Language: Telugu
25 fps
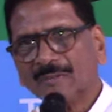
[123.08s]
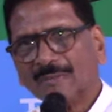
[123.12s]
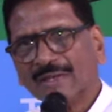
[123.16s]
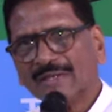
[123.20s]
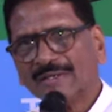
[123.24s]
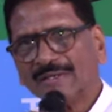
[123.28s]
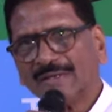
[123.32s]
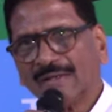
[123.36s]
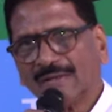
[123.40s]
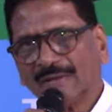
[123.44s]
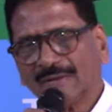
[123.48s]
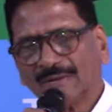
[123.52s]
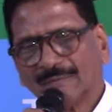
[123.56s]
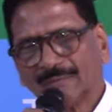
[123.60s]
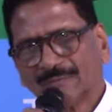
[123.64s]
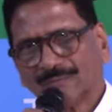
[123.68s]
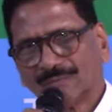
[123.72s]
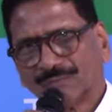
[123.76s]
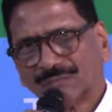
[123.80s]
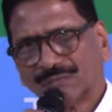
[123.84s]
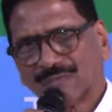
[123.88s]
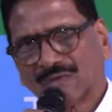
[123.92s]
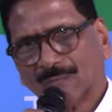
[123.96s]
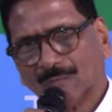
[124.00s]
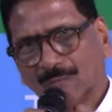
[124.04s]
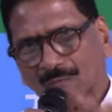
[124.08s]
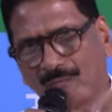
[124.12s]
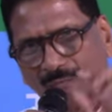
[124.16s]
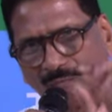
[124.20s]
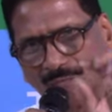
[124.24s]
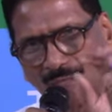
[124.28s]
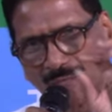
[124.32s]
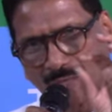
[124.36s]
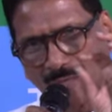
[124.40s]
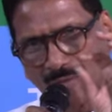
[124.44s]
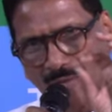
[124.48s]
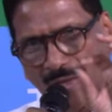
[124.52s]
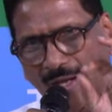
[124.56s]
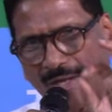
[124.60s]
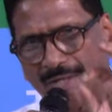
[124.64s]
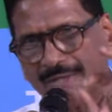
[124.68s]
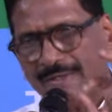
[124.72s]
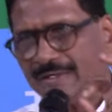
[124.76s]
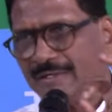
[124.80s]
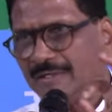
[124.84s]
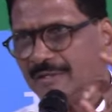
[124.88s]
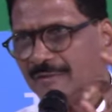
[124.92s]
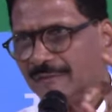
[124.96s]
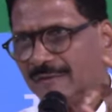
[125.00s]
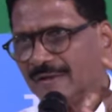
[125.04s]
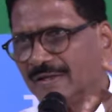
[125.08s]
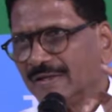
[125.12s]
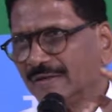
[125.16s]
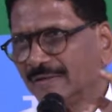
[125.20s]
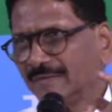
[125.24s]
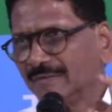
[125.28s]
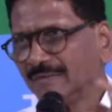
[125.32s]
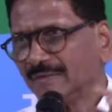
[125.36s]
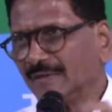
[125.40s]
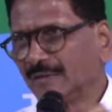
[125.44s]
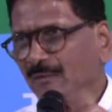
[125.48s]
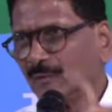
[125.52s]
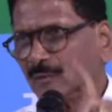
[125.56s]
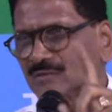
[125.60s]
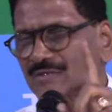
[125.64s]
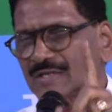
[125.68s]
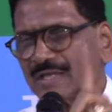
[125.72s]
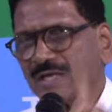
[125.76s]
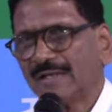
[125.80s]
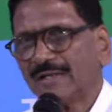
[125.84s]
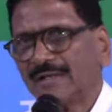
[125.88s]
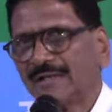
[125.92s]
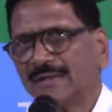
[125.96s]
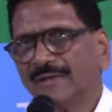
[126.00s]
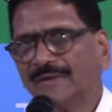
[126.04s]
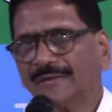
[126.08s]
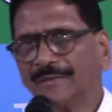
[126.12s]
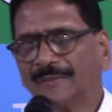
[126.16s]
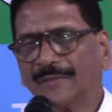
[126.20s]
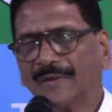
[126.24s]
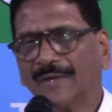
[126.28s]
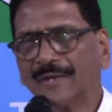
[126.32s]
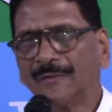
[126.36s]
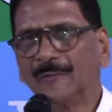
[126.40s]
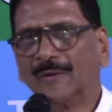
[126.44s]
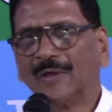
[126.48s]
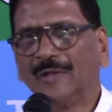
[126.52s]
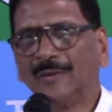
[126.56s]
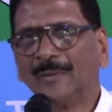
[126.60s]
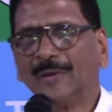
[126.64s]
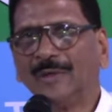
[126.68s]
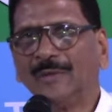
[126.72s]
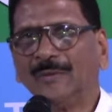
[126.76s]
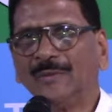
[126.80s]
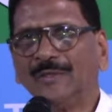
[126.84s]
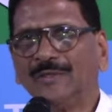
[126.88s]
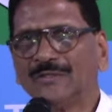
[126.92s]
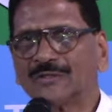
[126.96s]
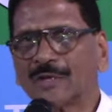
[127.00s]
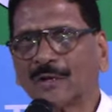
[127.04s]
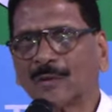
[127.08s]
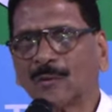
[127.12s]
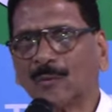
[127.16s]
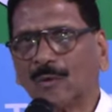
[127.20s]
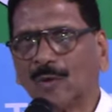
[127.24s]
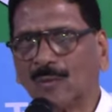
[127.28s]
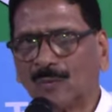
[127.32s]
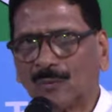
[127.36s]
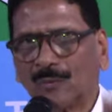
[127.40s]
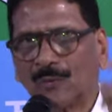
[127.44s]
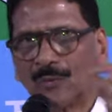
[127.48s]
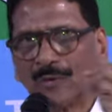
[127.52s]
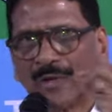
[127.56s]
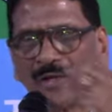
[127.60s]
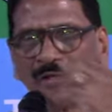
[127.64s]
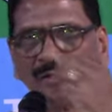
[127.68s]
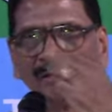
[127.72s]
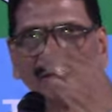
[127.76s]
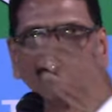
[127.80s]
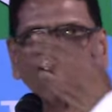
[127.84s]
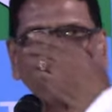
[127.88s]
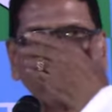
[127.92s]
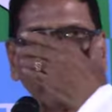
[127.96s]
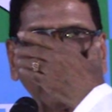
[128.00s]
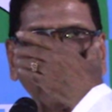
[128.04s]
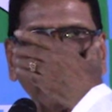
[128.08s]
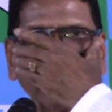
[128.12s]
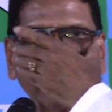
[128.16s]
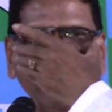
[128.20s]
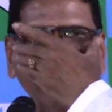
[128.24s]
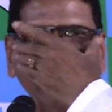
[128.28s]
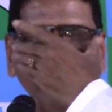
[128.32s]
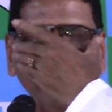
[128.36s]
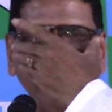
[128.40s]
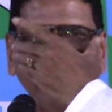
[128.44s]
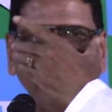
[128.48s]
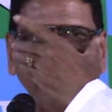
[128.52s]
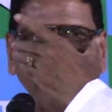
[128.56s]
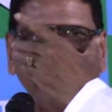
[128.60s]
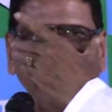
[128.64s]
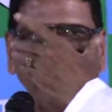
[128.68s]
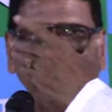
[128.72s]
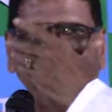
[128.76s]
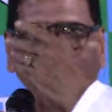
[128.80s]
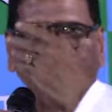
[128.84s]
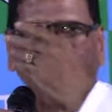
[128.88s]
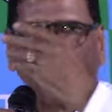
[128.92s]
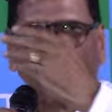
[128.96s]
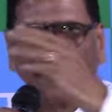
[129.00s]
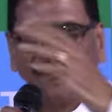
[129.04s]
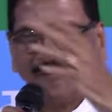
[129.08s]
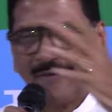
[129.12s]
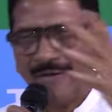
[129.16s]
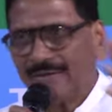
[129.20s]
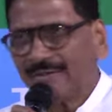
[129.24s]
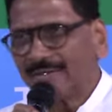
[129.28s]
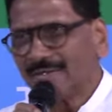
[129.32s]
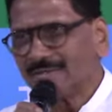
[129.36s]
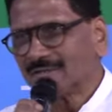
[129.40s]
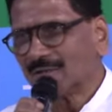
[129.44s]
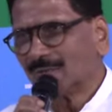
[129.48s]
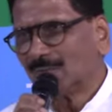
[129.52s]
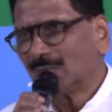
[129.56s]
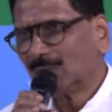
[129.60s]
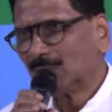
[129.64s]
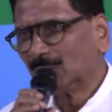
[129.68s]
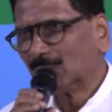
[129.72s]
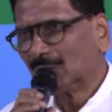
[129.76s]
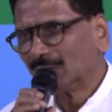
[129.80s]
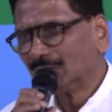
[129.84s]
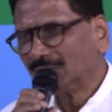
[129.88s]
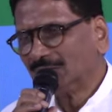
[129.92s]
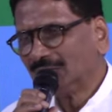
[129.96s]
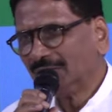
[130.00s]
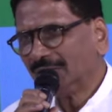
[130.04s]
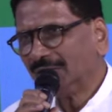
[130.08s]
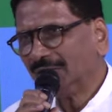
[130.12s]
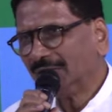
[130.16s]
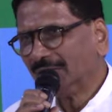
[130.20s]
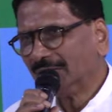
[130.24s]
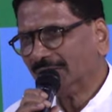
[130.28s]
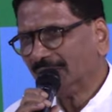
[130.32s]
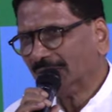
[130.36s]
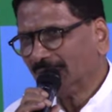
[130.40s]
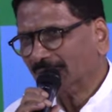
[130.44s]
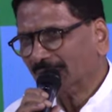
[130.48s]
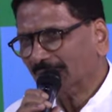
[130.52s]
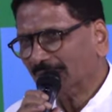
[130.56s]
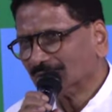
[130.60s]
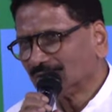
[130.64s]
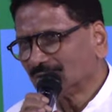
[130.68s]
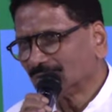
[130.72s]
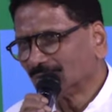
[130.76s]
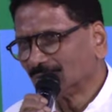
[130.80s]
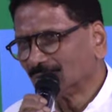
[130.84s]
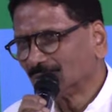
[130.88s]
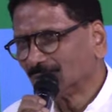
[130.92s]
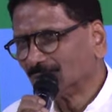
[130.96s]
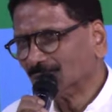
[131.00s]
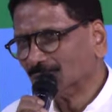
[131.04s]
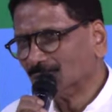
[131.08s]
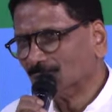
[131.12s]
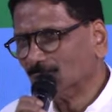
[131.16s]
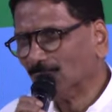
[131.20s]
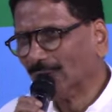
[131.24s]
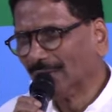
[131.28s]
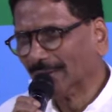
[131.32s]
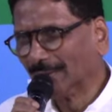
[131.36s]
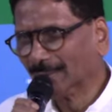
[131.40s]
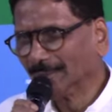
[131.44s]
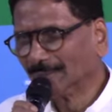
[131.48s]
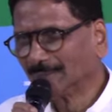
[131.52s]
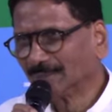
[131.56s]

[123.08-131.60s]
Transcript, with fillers: పైన ఐడెంటిఫై నేను ఒకసారి ఎన్వైర్న్మెంట్ మినిస్టర్గా ఉన్నప్పుడు నైంటీ ఫోర్లో ఐ వెంట్ యాజ్ అ మెంబర్ ఆఫ్ ది ఇండియన్ డెలిగేషన్ టు యుఎన్